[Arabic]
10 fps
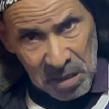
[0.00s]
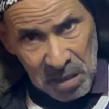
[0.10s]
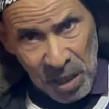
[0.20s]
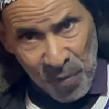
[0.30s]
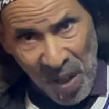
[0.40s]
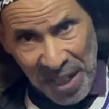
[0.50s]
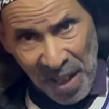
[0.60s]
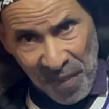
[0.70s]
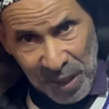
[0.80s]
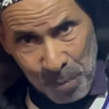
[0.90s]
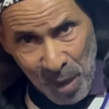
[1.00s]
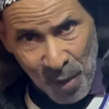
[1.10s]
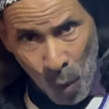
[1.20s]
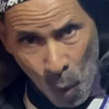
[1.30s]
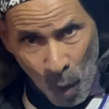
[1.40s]
دفعنا ذاك
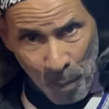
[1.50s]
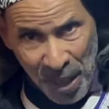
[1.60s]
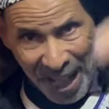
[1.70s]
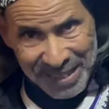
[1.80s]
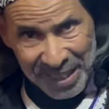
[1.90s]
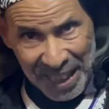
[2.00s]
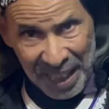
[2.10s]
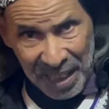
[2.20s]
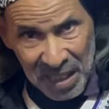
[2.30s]
الملف هو باثره